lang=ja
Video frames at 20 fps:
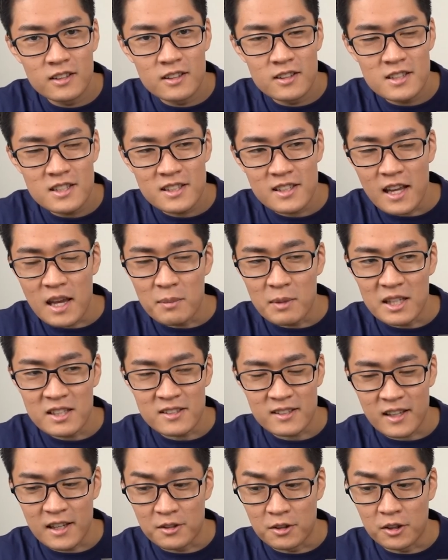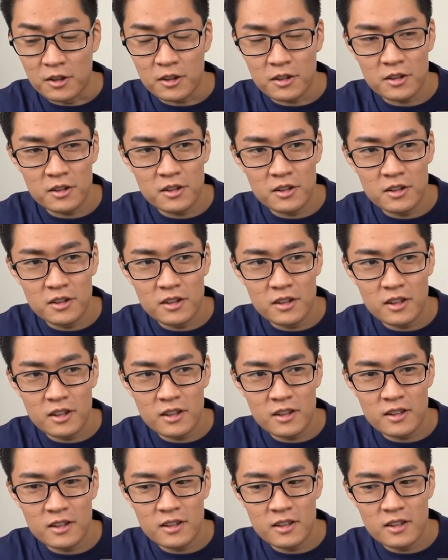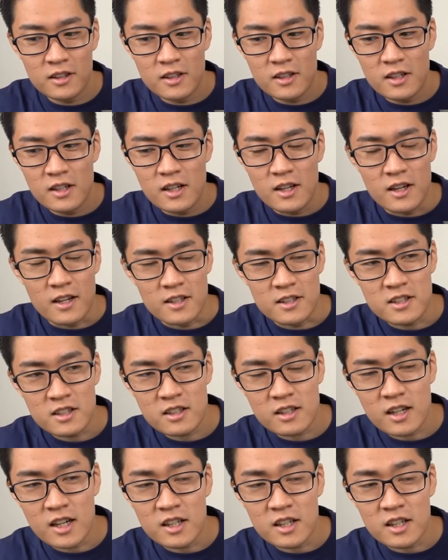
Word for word: していますけどしっ